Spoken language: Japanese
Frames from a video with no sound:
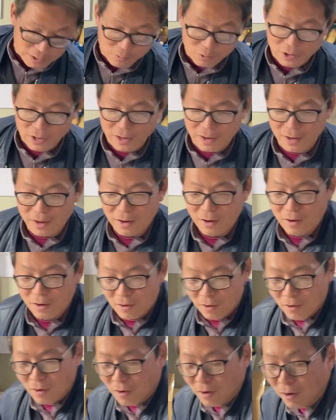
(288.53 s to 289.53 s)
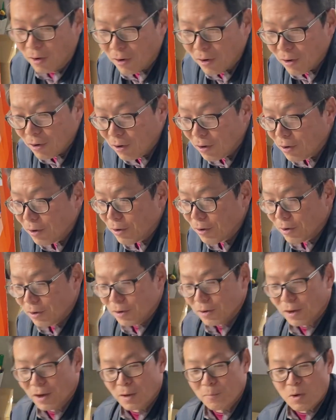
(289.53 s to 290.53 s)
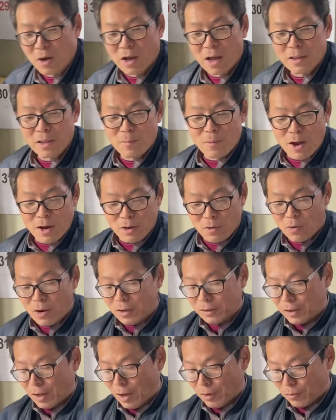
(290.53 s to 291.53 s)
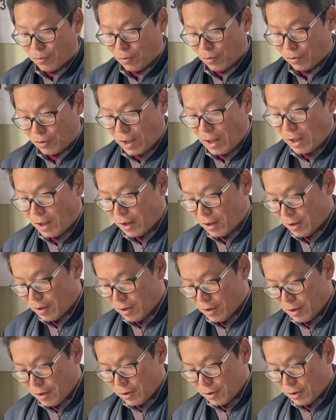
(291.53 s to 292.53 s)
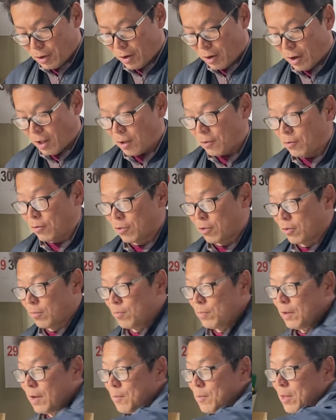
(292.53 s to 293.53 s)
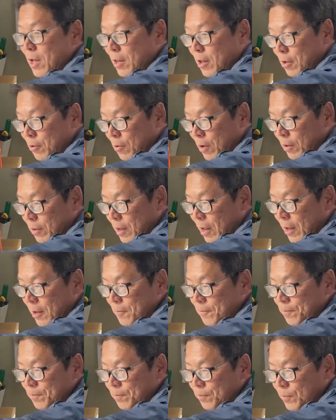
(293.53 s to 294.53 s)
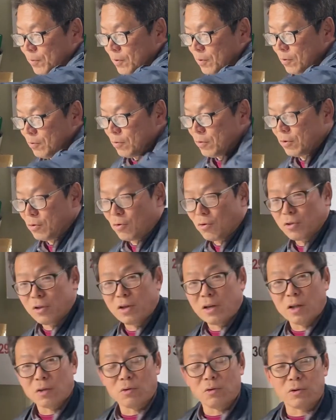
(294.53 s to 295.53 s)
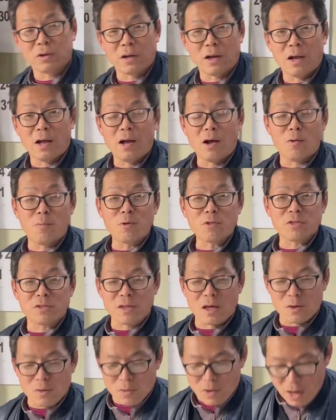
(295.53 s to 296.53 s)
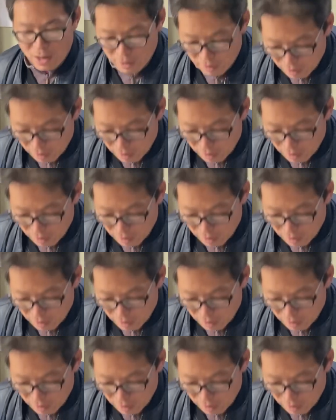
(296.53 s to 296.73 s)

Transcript: もんやだからまあ金回り良かったやろうなだからあのチンピラみたいな人がさうちのおじんが通ったら「お坊ちゃんお帰り